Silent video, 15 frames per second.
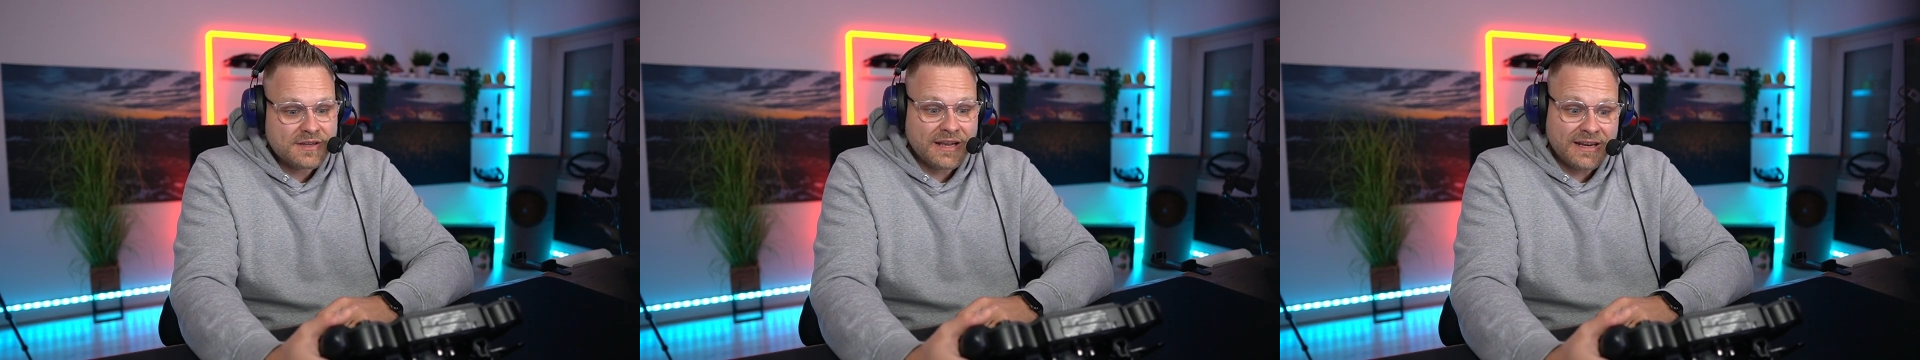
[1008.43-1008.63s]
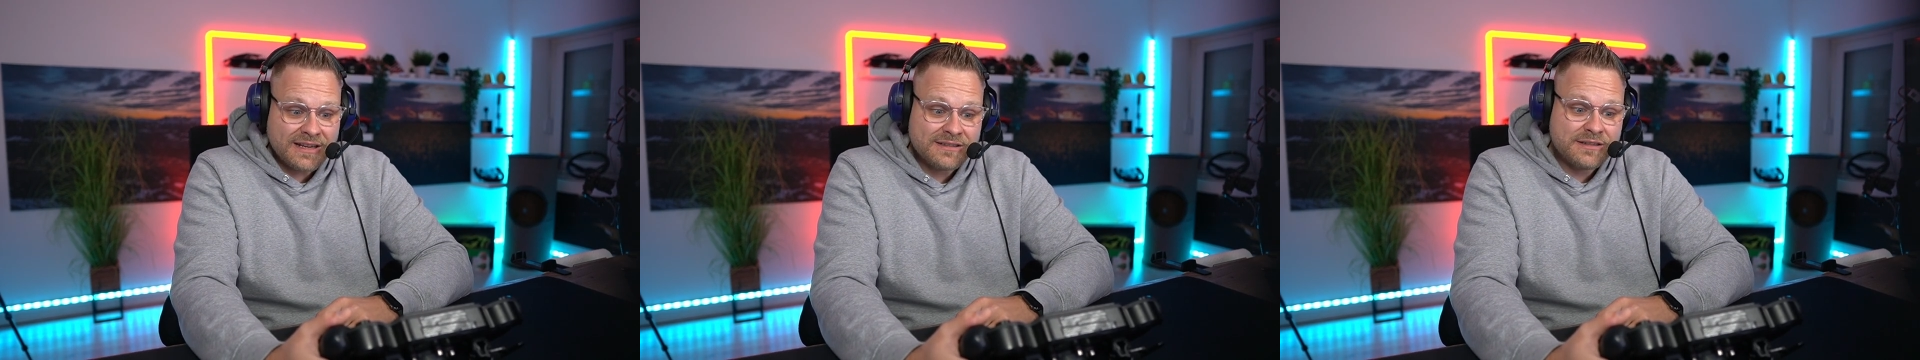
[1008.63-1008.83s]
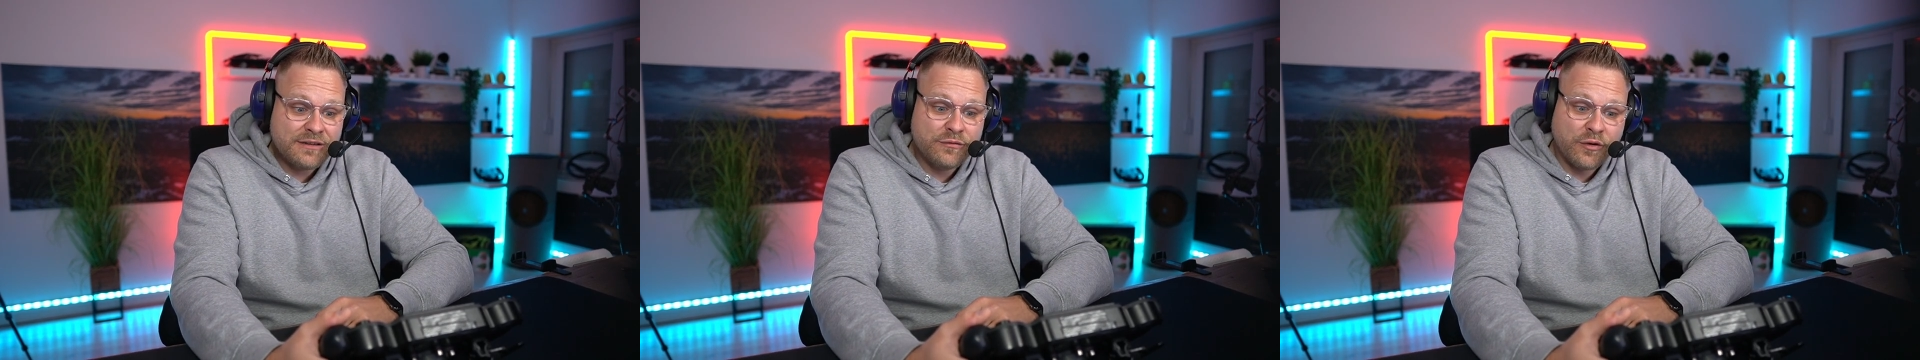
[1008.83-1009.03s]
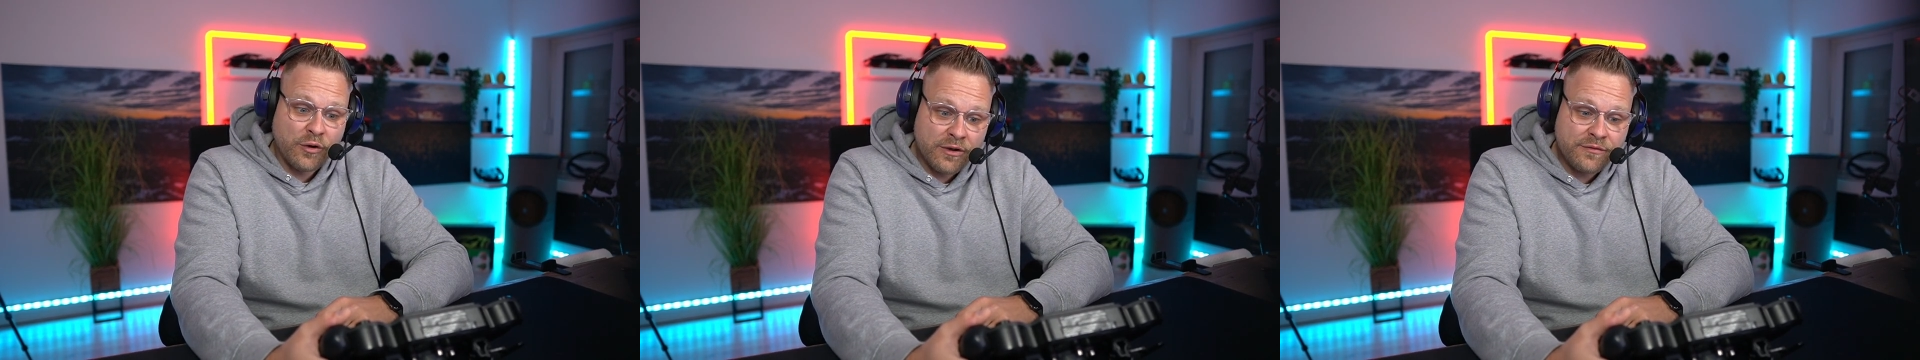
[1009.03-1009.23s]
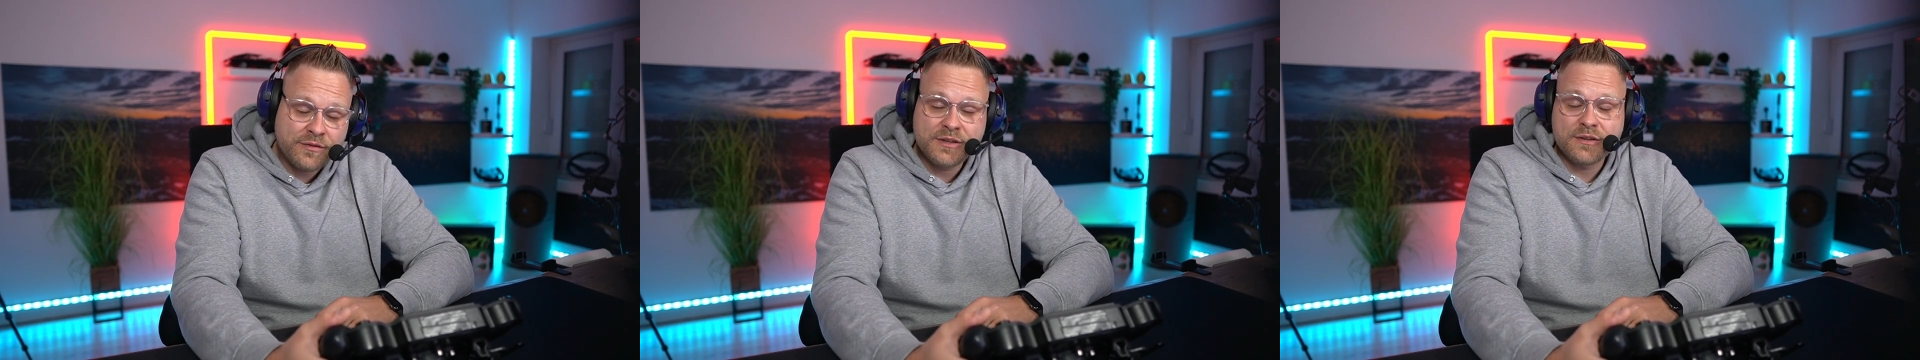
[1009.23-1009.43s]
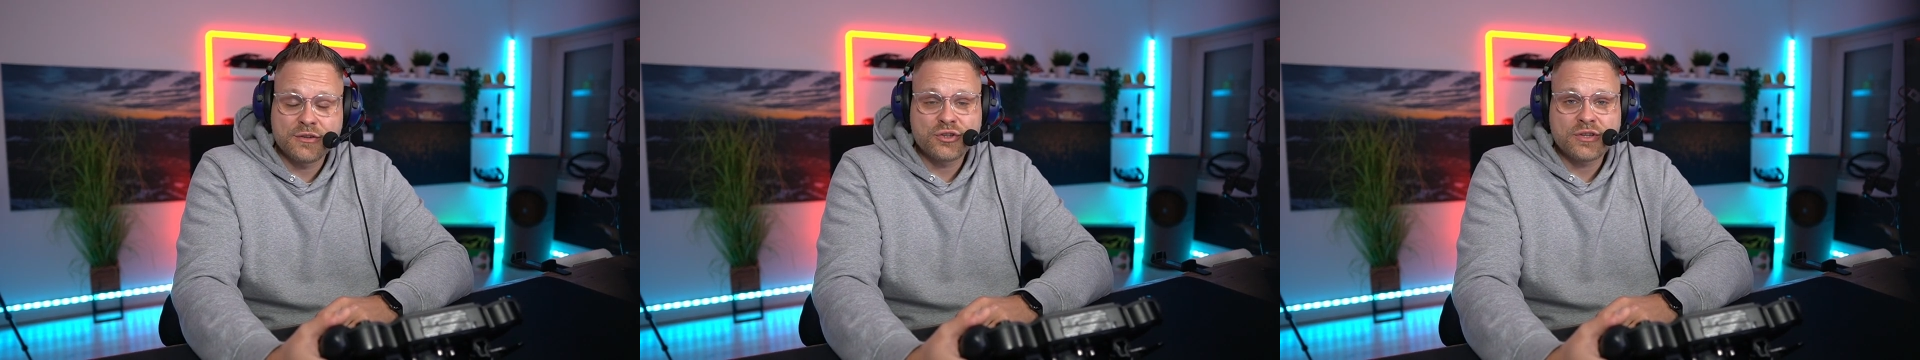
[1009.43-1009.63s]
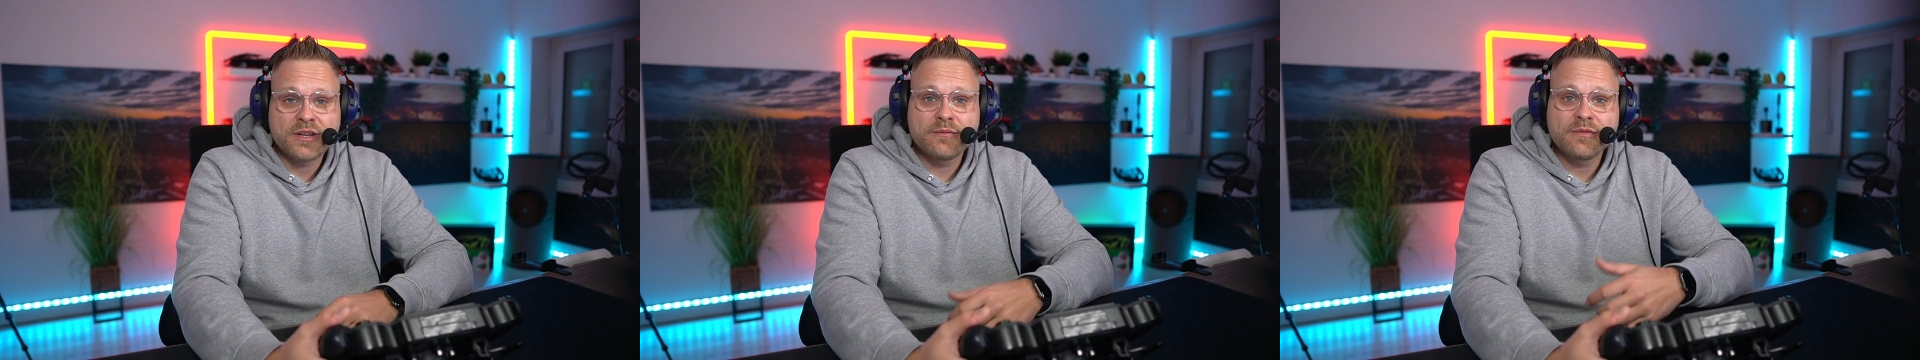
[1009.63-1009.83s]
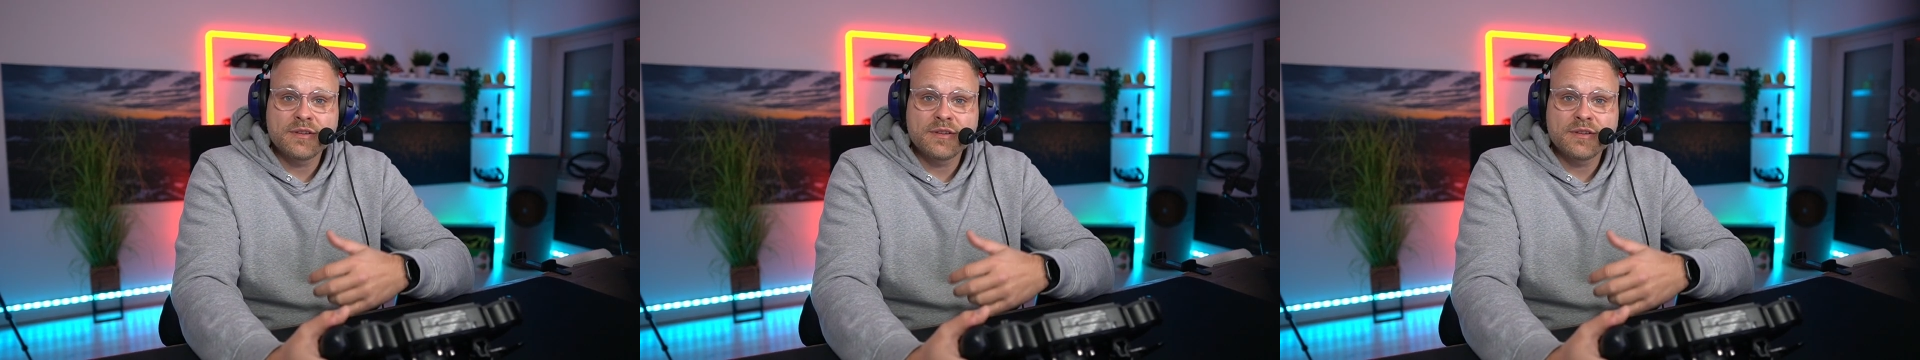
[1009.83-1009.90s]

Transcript: relativ häufig gestellt,